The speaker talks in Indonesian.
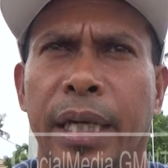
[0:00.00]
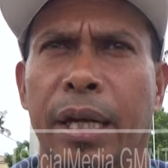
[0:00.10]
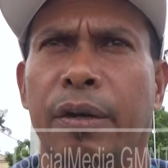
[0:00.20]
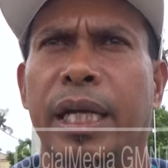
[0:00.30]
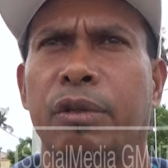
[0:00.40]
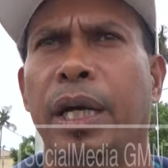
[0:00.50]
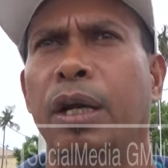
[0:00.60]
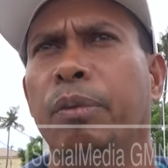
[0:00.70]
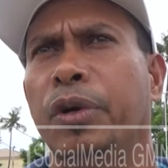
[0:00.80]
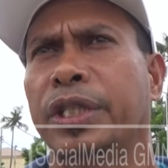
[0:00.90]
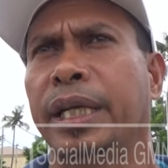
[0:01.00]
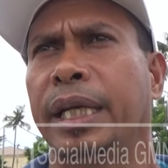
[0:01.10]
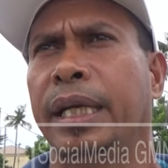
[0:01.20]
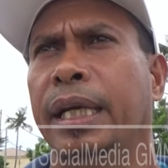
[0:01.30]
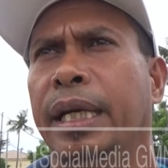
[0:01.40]
agora tu halomos ne
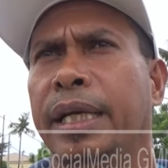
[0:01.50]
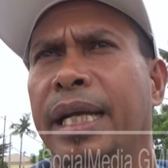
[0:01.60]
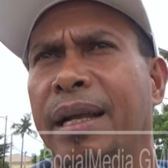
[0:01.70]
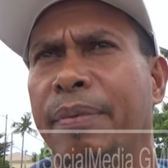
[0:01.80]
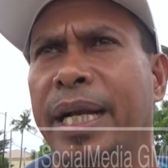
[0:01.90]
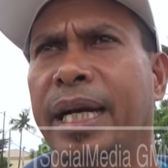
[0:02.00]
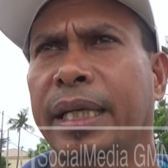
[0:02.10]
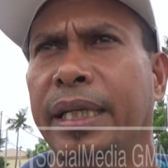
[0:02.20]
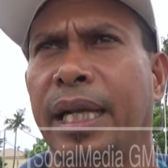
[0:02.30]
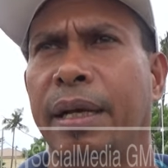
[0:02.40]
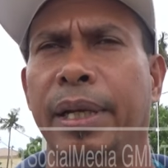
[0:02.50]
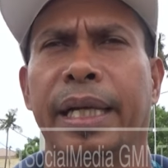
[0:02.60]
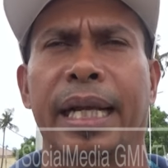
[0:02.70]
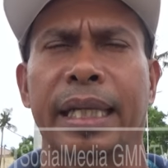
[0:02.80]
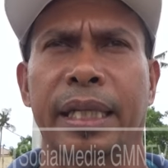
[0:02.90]
dalla bara ita la bele
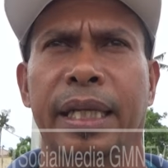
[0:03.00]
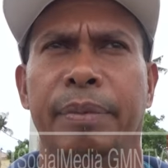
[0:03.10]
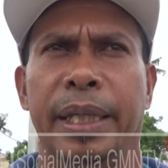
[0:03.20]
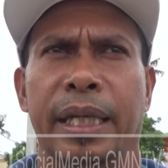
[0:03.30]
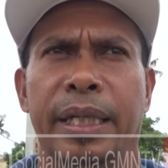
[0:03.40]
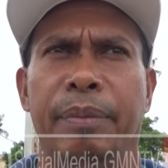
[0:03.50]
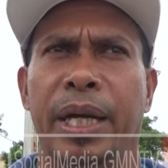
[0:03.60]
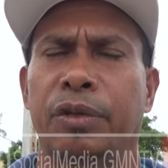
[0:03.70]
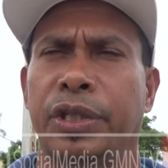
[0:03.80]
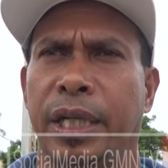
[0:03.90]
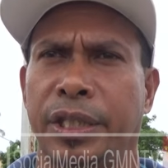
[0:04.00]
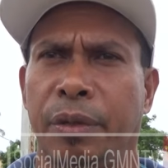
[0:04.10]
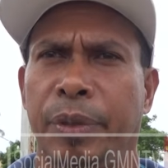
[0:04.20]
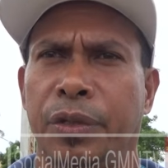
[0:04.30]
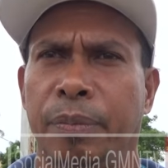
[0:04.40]
garanti det ba itanya maluk sira
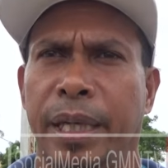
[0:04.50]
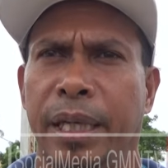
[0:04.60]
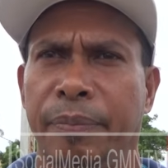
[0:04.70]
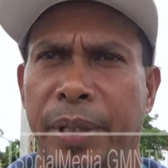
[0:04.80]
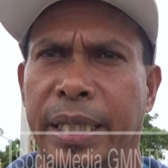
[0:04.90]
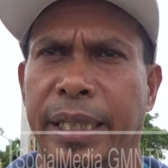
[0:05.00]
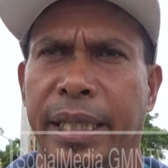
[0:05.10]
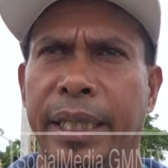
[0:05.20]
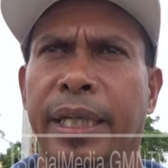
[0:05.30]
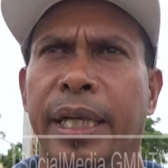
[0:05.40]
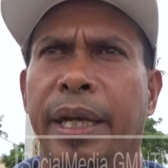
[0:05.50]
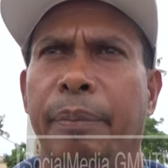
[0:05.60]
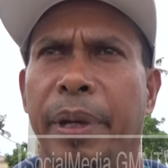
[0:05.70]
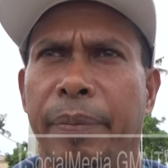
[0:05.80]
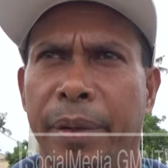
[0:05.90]
servisu ba limpezan
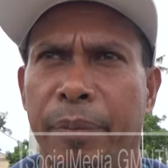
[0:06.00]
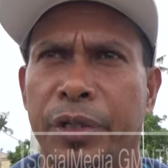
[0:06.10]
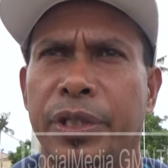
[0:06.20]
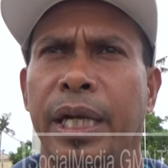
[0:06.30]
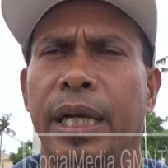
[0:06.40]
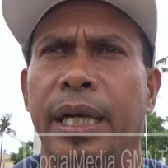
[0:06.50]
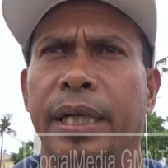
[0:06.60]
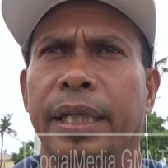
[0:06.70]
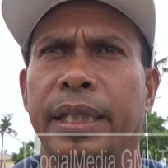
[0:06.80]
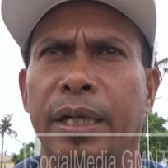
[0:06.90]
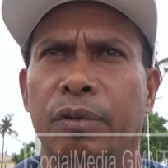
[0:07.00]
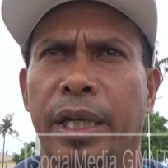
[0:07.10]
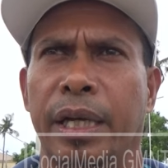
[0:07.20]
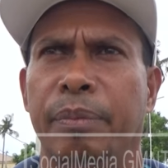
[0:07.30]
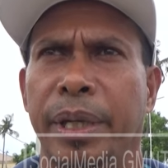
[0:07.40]
mebe mos a ita
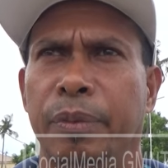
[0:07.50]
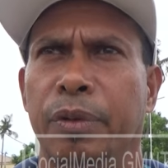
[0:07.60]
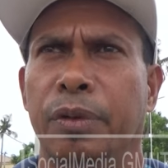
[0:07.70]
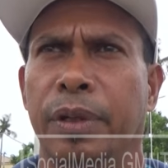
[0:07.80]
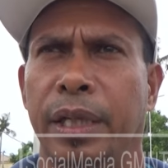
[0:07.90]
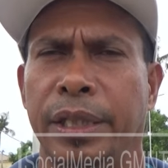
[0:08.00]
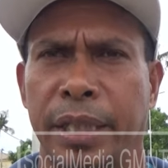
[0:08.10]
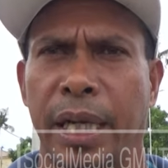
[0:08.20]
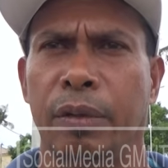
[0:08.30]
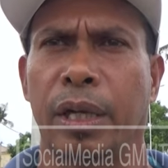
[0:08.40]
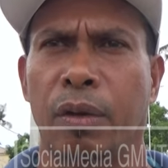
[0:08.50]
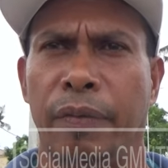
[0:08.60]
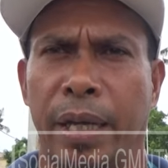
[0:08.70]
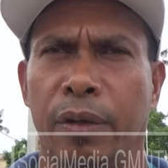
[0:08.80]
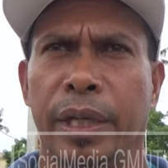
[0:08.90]
nudar membu estado ka
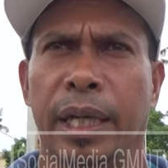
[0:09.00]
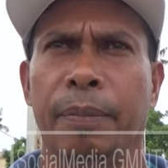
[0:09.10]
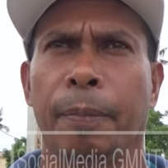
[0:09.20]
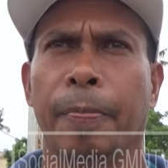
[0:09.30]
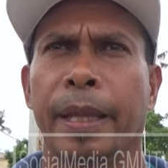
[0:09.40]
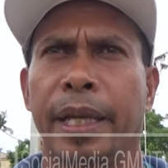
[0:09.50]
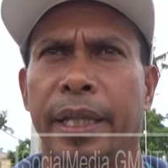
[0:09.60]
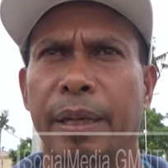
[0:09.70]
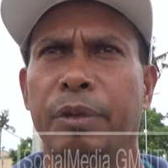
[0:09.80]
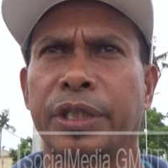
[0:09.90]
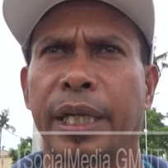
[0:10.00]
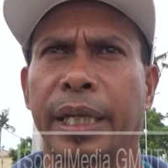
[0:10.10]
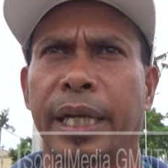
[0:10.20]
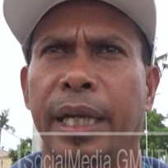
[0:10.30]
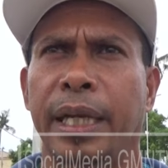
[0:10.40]
governo yan ita mos
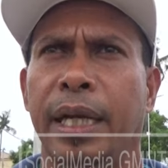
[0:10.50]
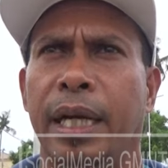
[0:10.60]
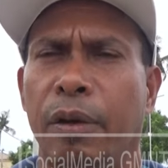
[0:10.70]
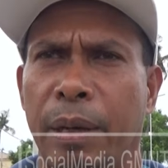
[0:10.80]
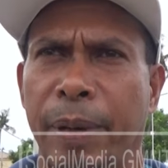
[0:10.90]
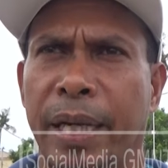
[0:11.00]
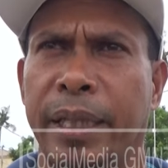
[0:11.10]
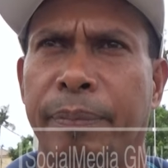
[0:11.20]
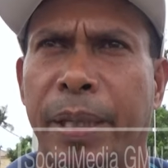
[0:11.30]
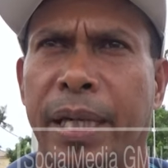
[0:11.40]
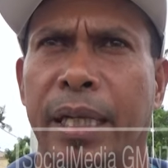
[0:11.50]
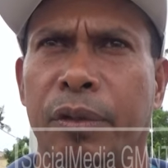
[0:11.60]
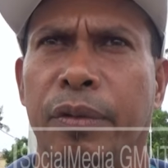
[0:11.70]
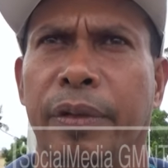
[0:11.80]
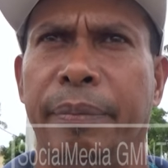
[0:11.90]
tenge a hola parti para
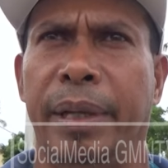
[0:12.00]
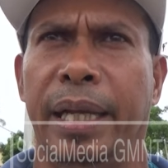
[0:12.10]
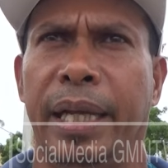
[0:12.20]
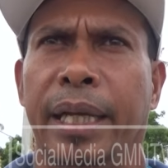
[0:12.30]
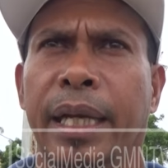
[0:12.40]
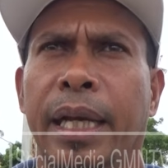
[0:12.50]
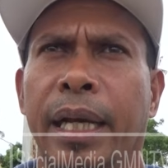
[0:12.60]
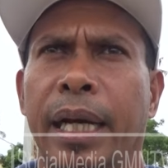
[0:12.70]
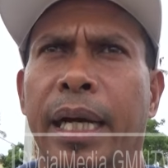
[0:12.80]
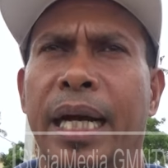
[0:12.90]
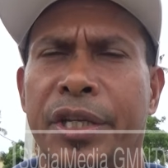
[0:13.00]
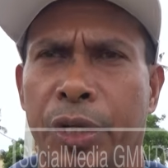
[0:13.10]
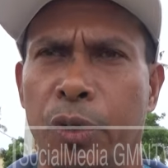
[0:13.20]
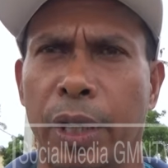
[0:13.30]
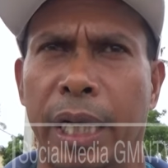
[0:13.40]
atunune bele a
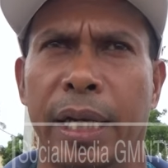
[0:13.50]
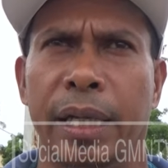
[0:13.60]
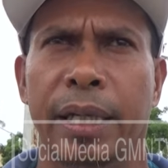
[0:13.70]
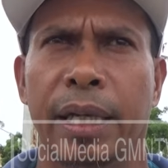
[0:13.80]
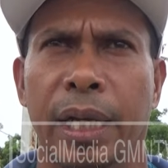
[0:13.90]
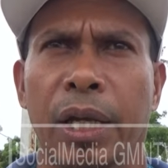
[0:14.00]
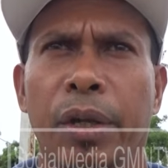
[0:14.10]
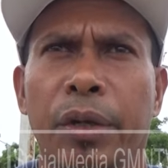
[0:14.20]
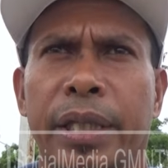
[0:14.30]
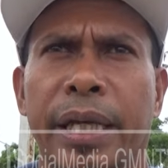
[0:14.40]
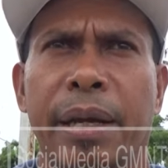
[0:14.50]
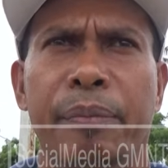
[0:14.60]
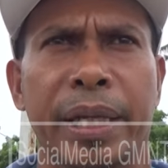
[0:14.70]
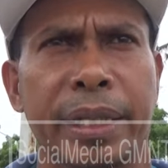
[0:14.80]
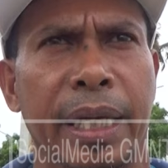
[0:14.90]
asigura liliu itanya
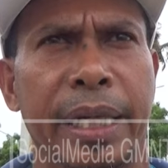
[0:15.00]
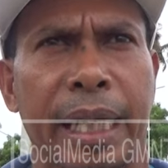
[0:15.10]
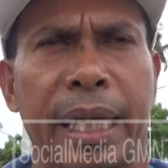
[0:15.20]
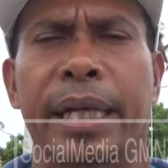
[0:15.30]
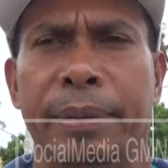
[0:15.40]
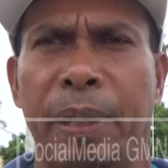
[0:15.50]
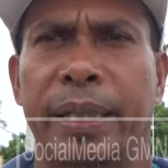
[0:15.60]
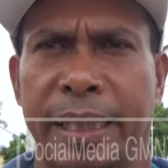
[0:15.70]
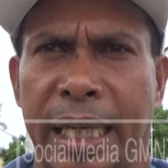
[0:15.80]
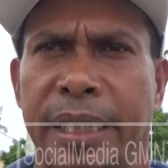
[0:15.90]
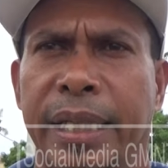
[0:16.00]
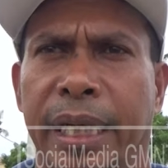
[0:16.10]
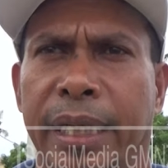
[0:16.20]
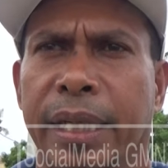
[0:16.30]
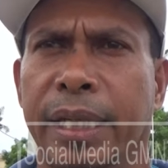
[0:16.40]
ambiente ya ya
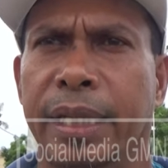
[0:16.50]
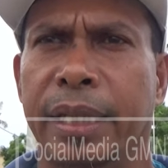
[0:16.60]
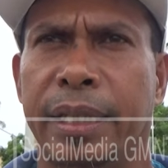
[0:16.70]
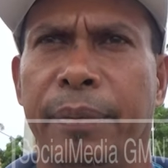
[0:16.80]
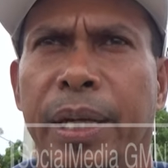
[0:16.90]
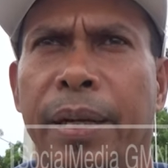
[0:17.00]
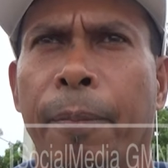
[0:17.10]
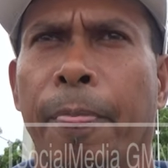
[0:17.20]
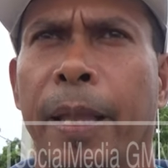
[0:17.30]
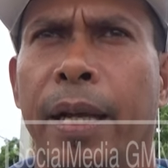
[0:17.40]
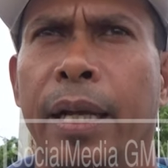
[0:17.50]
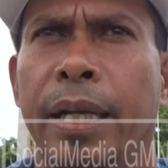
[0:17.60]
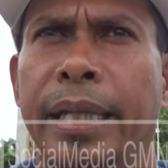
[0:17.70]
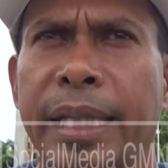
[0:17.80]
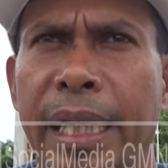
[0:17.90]
partitasinya tambah
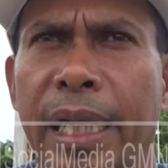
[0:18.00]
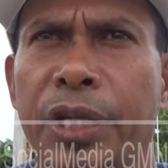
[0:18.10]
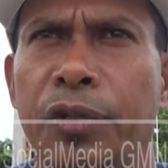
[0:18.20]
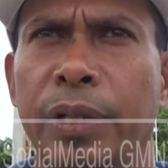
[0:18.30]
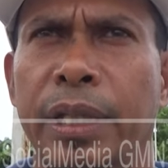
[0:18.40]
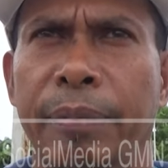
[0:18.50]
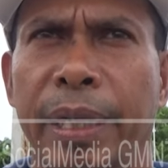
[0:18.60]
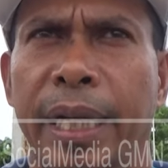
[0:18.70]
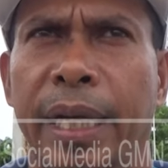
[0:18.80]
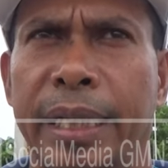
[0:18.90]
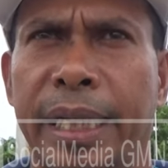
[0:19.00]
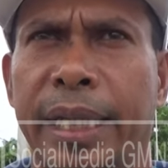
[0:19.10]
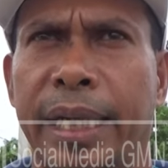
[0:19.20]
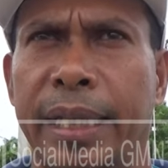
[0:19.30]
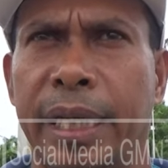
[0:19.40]
ita nelisu ita bele
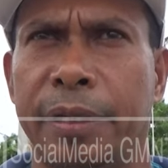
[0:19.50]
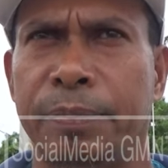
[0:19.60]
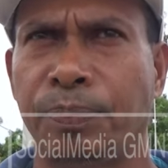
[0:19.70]
hatete kata